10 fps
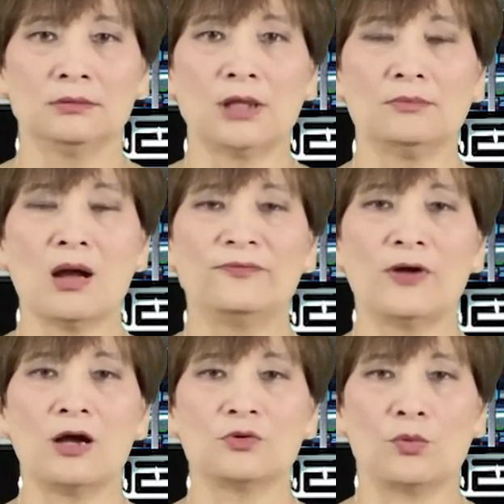Tình bơ
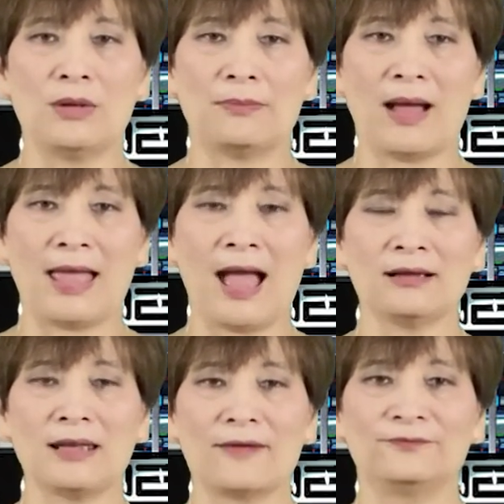vơ cũng là bài
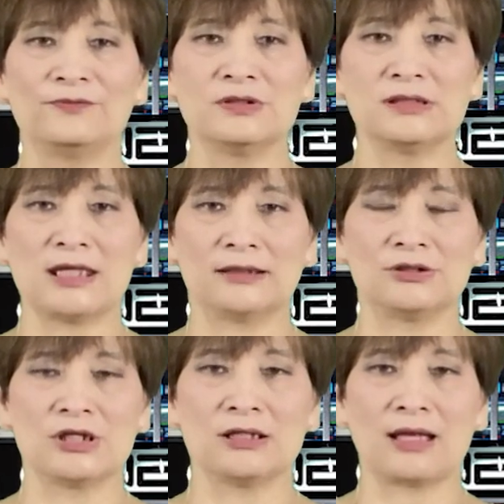hát Lam Phương dành
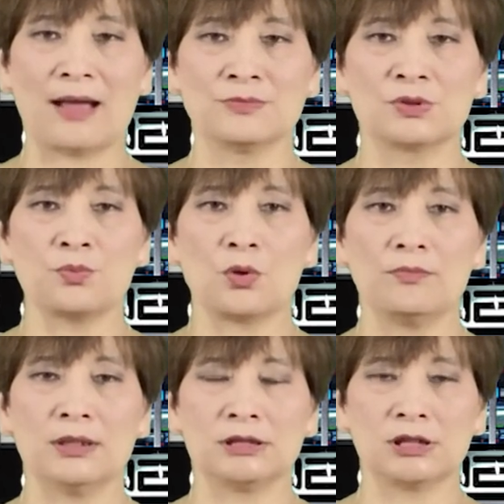riêng cảm xúc của
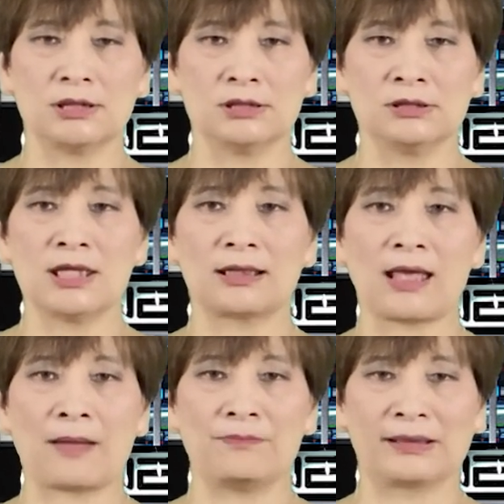mình cho nữ danh
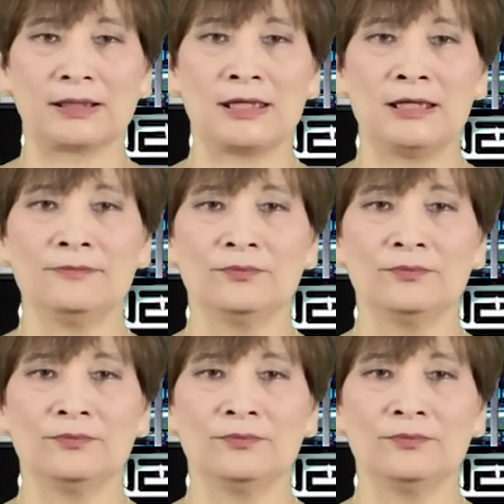ca Bạch Yến.